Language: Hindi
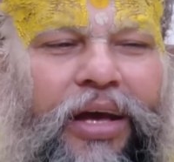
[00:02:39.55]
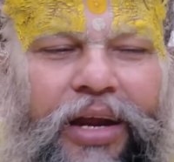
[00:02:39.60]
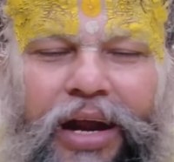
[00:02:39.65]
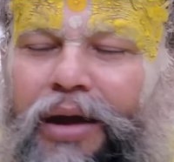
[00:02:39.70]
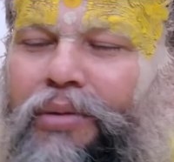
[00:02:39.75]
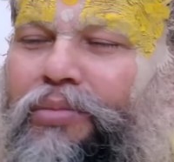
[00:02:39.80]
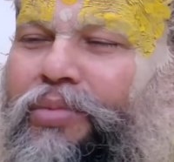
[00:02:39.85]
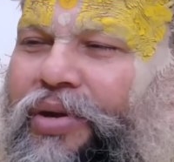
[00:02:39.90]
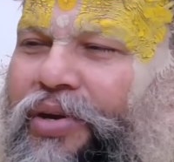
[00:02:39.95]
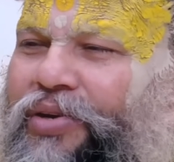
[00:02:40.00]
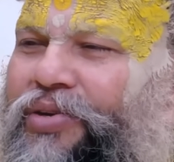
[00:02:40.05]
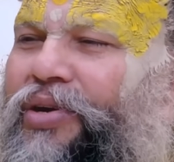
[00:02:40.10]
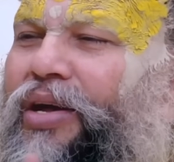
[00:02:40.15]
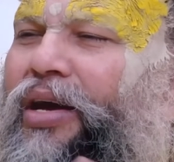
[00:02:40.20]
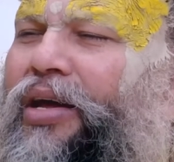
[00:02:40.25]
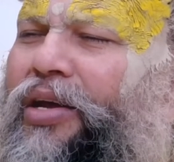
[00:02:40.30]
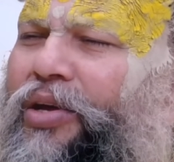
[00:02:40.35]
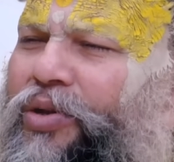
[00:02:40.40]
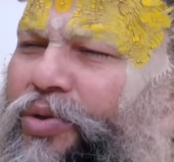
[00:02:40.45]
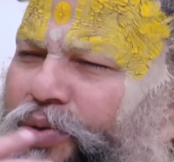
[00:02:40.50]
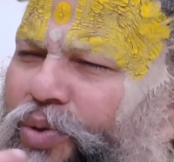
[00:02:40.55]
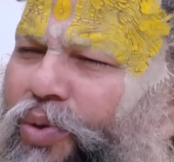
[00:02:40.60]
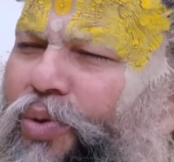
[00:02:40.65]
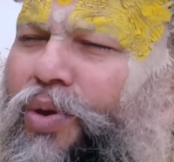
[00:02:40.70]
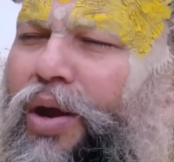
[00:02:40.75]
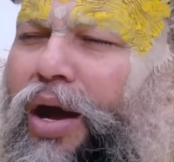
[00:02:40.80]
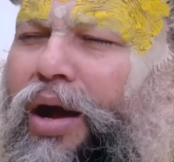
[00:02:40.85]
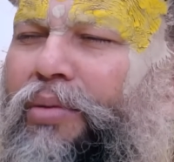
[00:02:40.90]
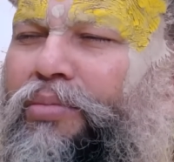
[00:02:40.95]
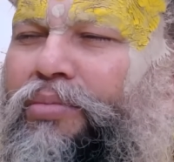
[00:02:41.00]
राम कृष्ण हरि जो
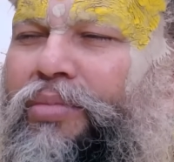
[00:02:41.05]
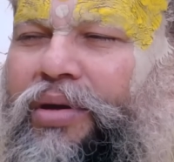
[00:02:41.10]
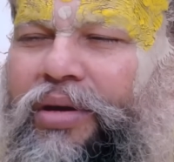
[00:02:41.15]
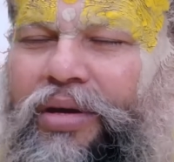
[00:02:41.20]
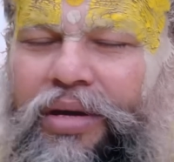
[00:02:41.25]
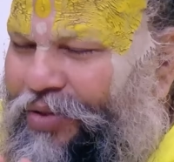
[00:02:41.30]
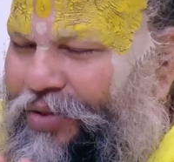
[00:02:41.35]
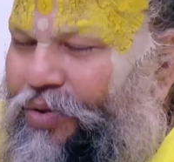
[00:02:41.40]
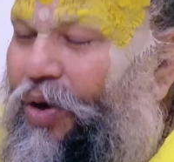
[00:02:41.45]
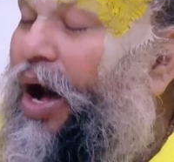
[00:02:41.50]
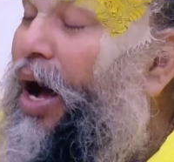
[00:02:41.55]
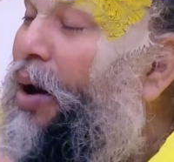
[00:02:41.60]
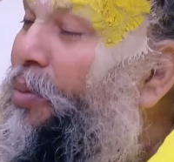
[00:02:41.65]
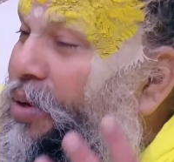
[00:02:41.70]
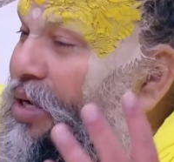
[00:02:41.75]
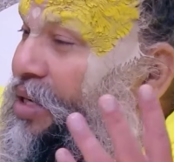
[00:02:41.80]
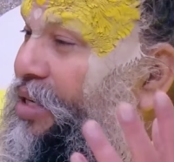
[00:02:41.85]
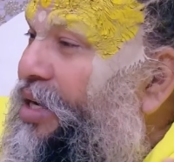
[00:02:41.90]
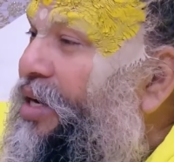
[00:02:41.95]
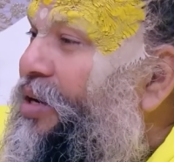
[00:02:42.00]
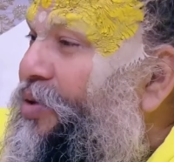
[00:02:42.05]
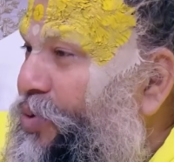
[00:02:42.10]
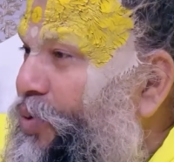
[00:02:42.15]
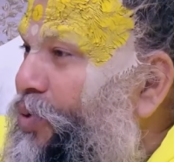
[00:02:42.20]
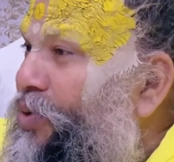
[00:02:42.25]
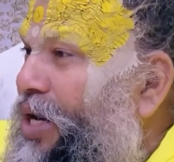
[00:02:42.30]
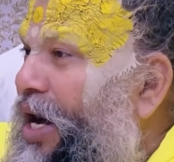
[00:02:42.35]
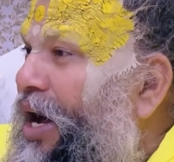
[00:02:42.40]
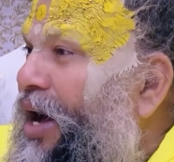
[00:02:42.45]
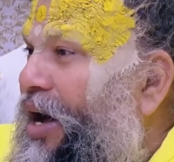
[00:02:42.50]
नाम तो अब जैसे
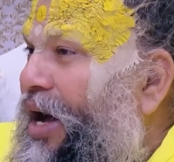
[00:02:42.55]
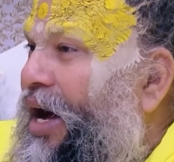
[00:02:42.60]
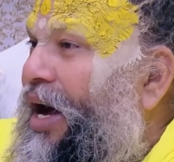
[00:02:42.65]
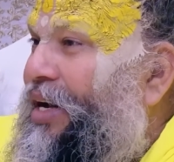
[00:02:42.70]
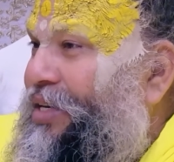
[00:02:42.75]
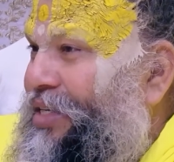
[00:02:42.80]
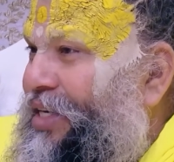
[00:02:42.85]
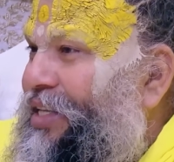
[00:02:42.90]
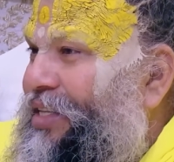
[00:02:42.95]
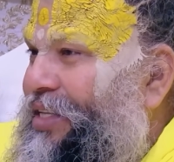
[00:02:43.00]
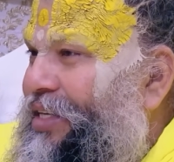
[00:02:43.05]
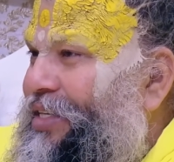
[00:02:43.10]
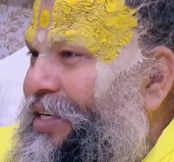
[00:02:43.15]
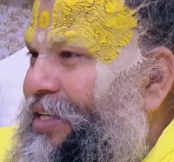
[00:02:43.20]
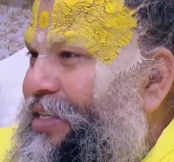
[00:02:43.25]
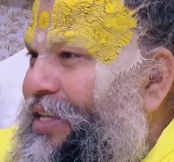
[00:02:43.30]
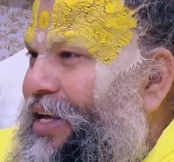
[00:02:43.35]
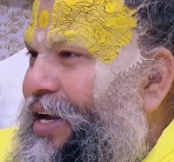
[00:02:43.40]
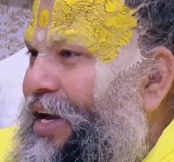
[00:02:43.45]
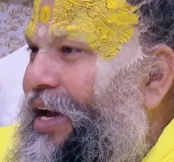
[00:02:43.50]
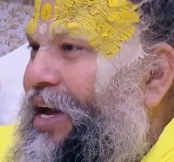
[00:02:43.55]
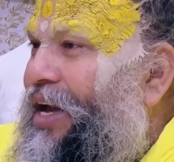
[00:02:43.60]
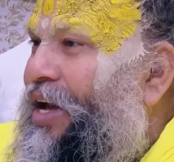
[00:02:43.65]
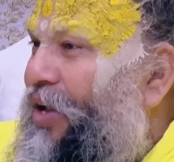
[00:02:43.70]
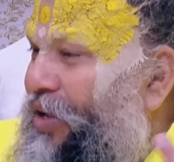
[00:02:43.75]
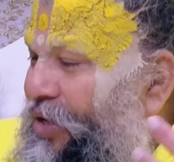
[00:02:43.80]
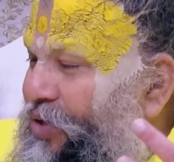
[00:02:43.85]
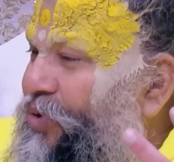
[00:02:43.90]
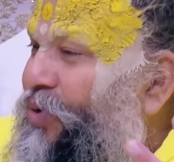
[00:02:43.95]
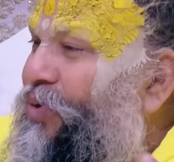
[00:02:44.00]
जो जहां आसक्त चित्त है
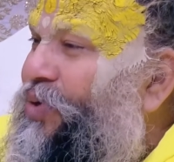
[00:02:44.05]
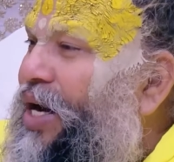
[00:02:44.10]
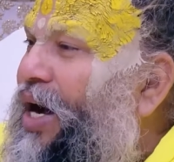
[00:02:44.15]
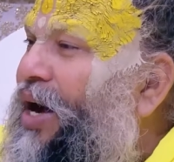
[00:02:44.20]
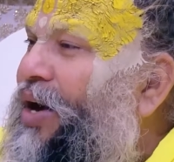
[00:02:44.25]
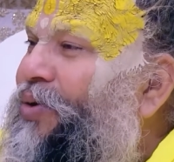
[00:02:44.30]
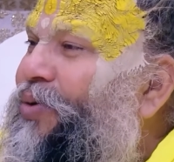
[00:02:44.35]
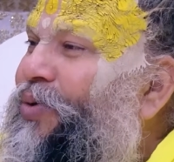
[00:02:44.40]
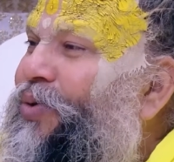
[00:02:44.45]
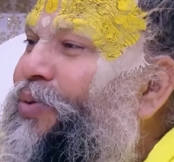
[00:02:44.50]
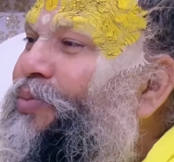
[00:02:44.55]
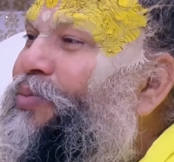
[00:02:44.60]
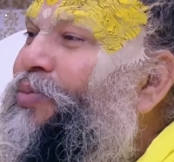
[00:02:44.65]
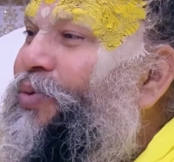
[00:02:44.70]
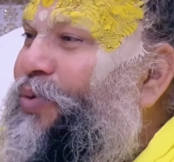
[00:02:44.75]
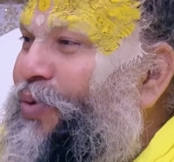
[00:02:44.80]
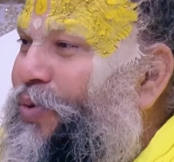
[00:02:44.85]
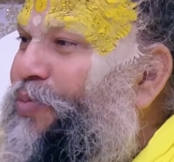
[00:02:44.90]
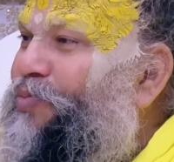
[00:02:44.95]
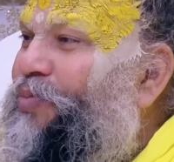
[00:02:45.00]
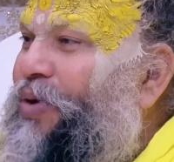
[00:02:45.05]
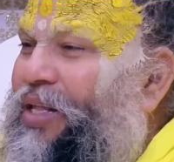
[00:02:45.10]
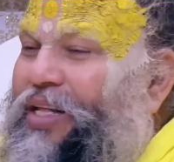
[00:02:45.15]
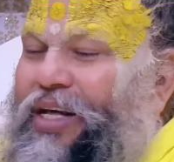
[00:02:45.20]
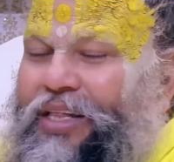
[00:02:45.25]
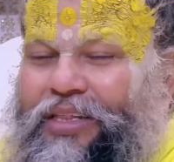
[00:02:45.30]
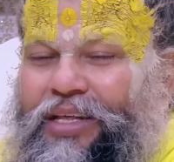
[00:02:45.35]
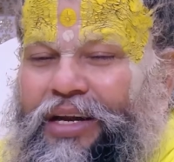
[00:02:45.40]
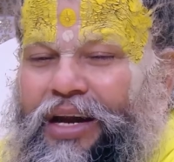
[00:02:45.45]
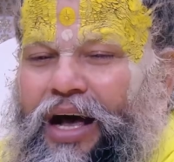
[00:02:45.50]
जो जहां गुरु गुरु
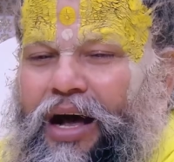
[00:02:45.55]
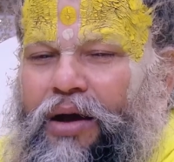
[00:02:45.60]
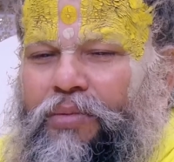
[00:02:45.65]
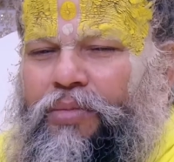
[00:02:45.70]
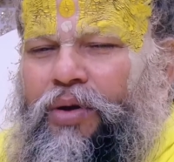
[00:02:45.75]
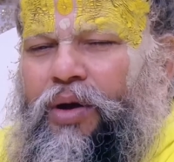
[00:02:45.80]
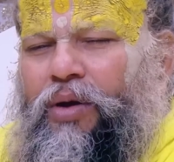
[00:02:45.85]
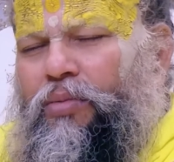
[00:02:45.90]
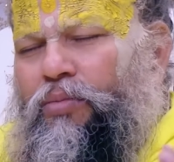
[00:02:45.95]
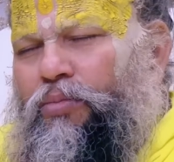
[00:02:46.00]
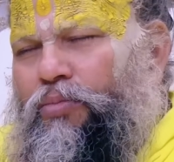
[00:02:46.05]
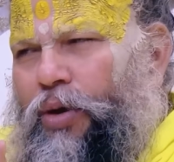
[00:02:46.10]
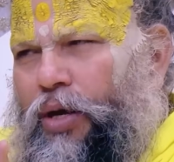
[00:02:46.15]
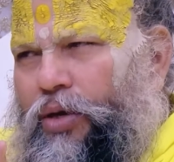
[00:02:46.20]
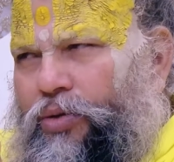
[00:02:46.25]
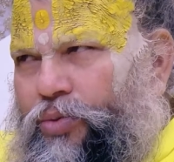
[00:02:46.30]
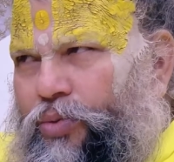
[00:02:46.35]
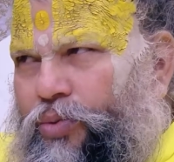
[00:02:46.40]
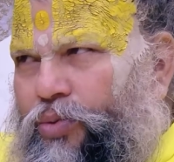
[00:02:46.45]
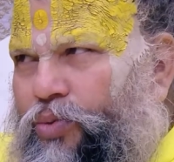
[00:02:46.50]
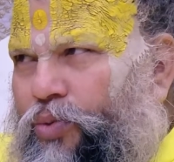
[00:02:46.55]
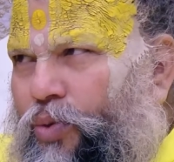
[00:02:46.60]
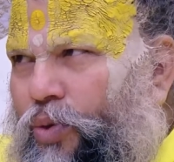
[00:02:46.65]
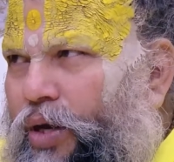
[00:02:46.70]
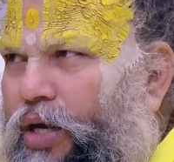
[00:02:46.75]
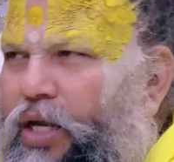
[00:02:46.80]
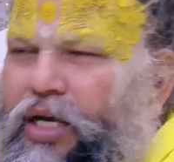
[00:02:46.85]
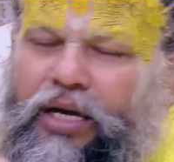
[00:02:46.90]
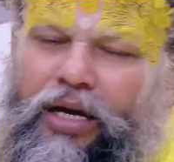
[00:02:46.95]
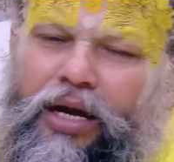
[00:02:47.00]
प्रदत्त नाम बस उसको
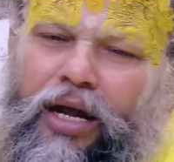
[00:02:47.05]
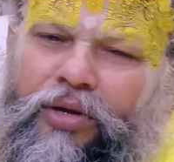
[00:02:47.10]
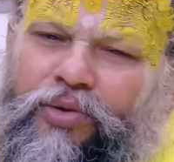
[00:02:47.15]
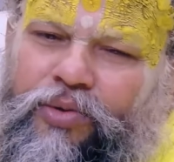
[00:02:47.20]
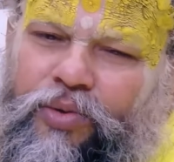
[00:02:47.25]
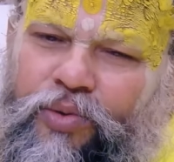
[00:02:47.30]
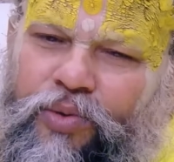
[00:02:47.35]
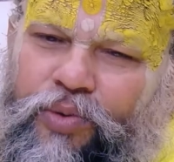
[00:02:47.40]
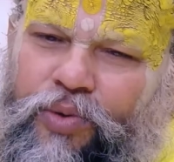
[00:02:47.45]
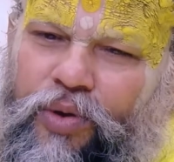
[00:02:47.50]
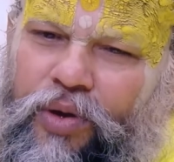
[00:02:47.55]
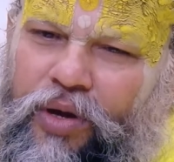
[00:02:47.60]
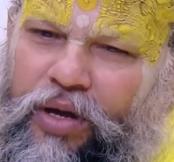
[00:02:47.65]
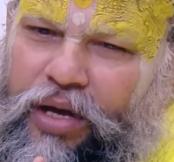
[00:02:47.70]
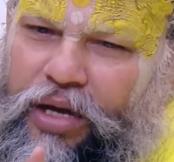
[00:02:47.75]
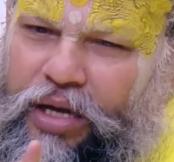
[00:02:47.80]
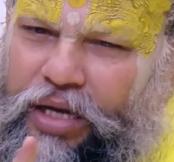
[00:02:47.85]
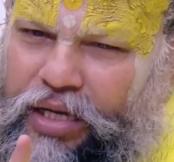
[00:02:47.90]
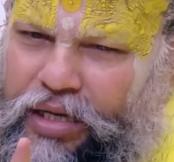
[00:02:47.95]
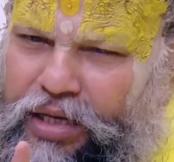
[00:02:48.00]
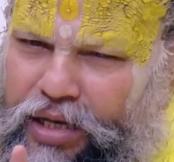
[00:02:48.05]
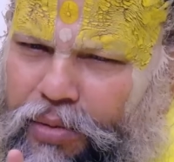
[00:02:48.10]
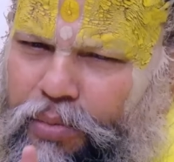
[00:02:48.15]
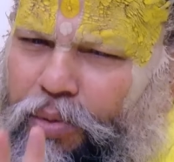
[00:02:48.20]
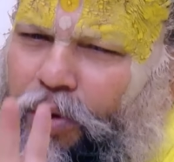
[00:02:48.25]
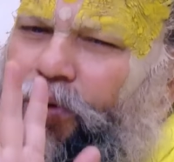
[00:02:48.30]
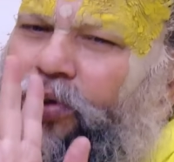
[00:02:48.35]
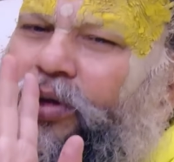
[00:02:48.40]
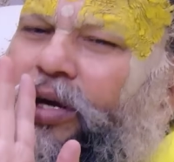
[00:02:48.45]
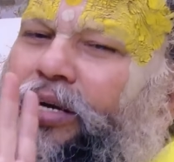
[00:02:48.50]
लिखना शुरू ये
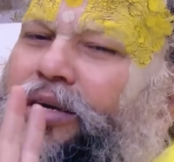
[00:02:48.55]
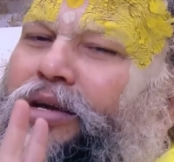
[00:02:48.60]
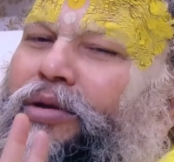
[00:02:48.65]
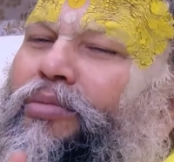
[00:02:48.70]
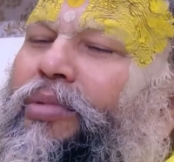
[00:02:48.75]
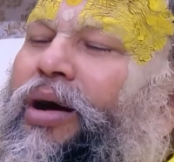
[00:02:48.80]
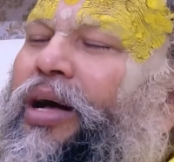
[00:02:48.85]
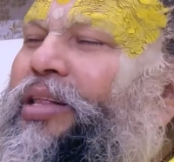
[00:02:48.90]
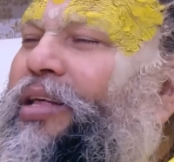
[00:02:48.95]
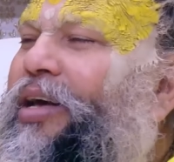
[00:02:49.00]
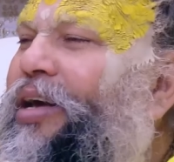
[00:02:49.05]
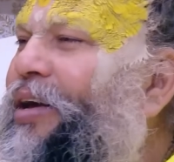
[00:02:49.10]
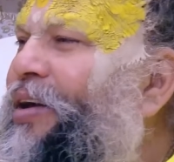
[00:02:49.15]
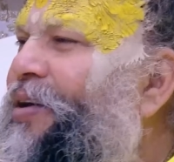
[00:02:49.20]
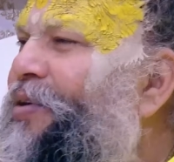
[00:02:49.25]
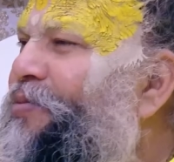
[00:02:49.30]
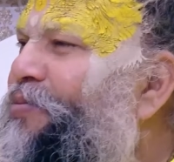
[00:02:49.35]
बहुत कठिन बात है